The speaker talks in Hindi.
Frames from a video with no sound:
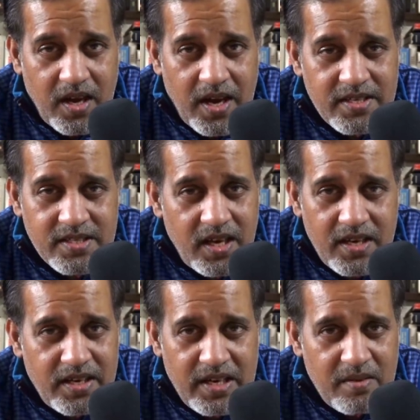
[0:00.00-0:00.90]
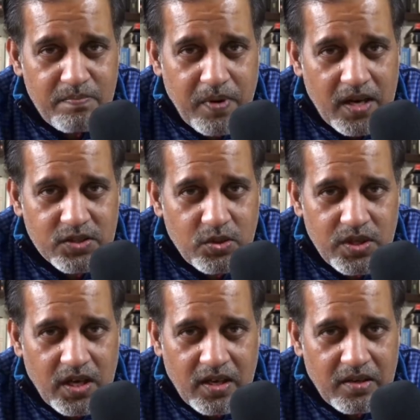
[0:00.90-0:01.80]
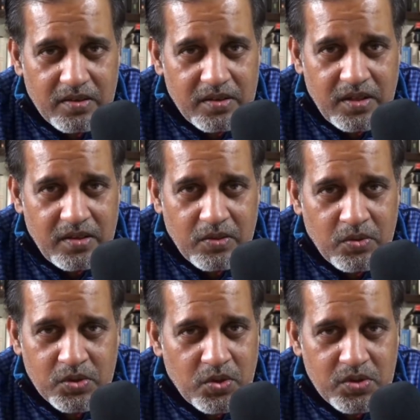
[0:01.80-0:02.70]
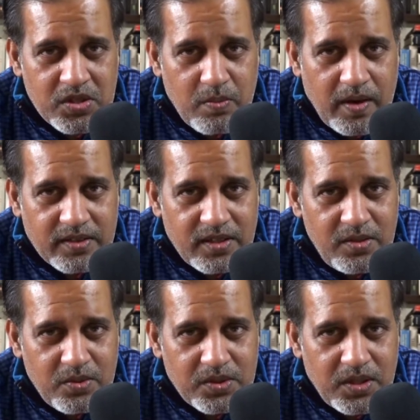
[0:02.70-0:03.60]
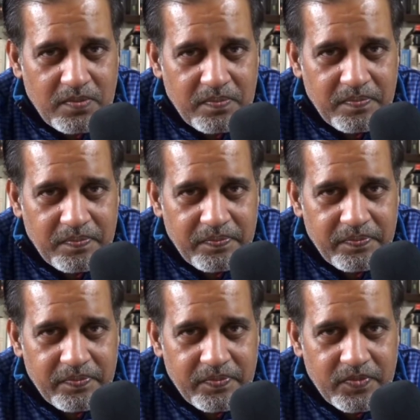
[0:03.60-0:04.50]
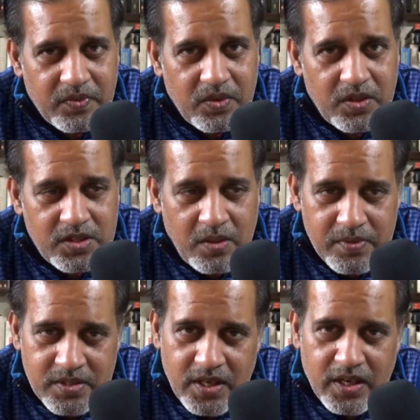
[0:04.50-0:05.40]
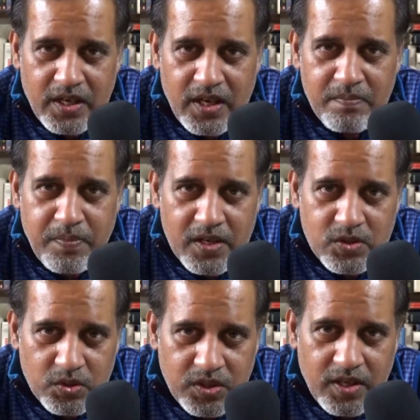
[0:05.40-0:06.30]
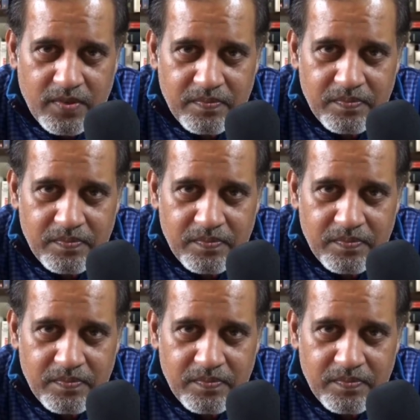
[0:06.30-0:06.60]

ऐसा नियम पास हो जाना ये रोज़ रोज़ की बात नहीं होती है और जब इस तरह के नियम पास होते हैं